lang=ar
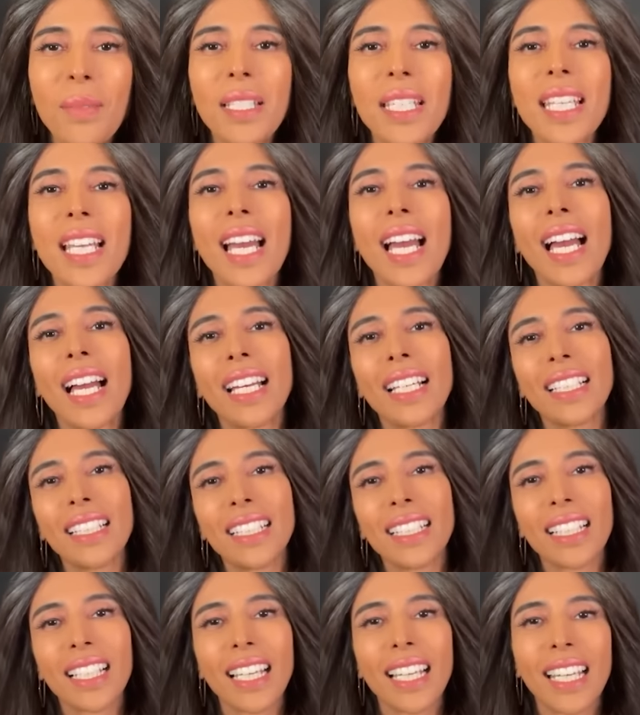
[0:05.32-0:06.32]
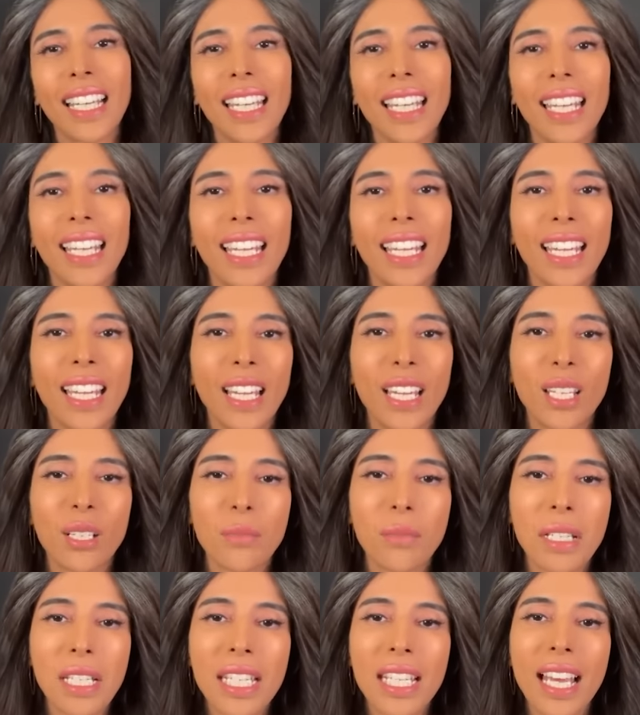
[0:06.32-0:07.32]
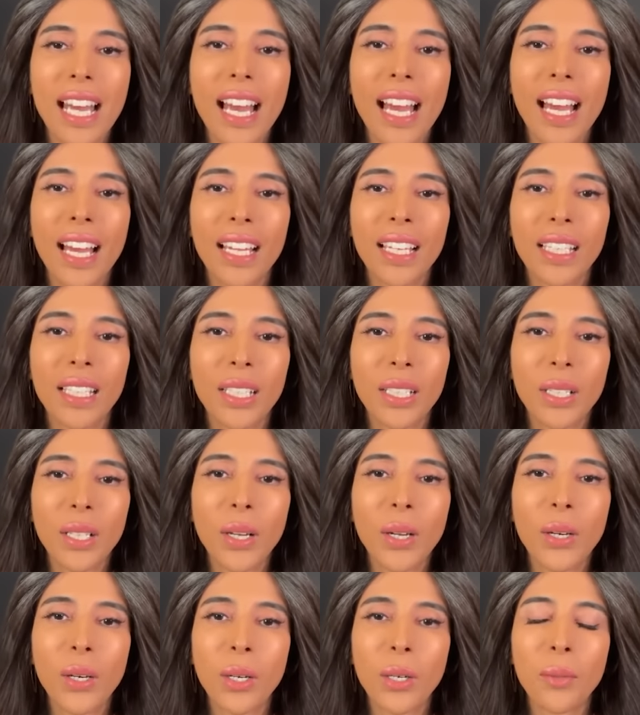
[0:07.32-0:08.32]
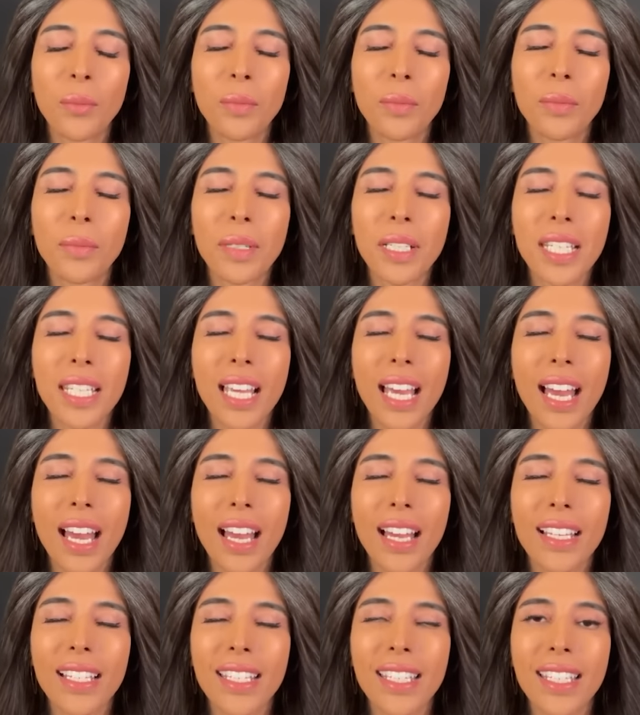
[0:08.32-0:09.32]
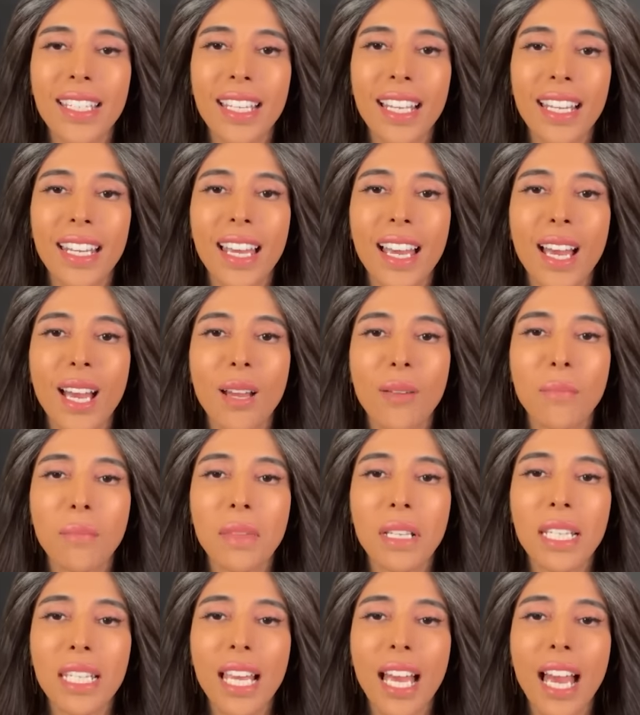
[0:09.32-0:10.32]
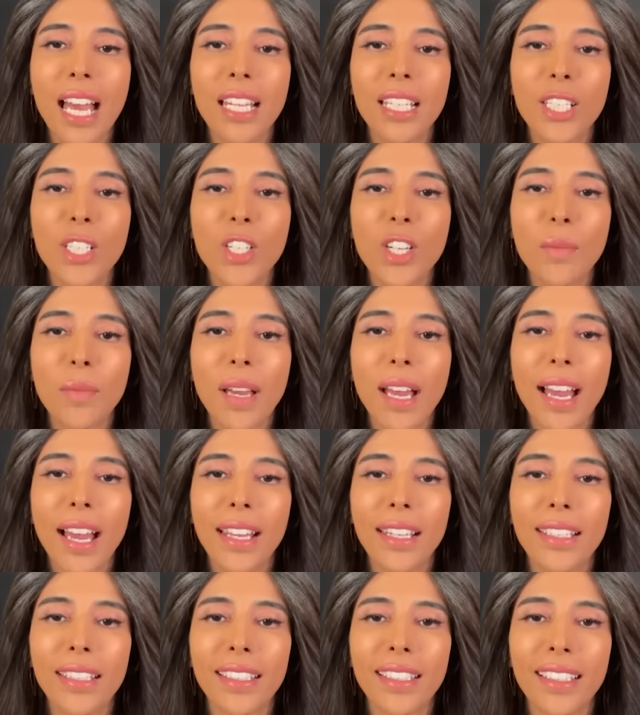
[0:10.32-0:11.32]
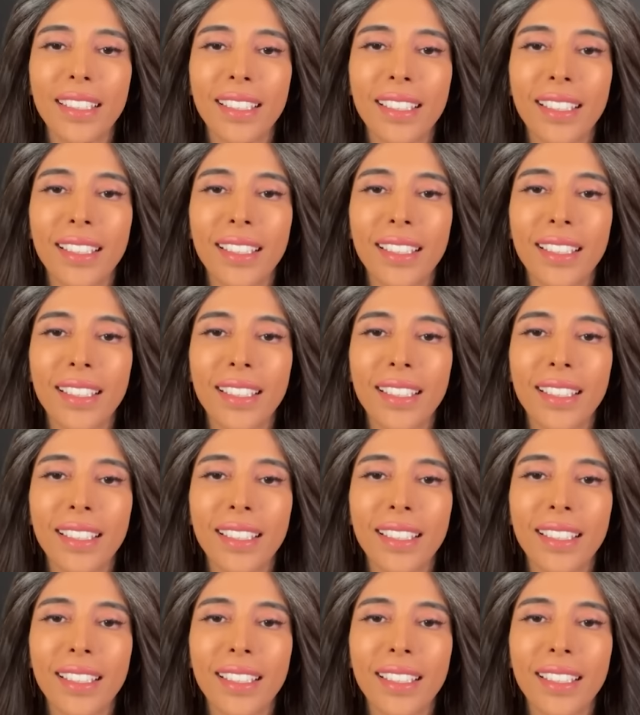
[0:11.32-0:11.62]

مساء الخير مساء الحب مساء السلام مساء الجمال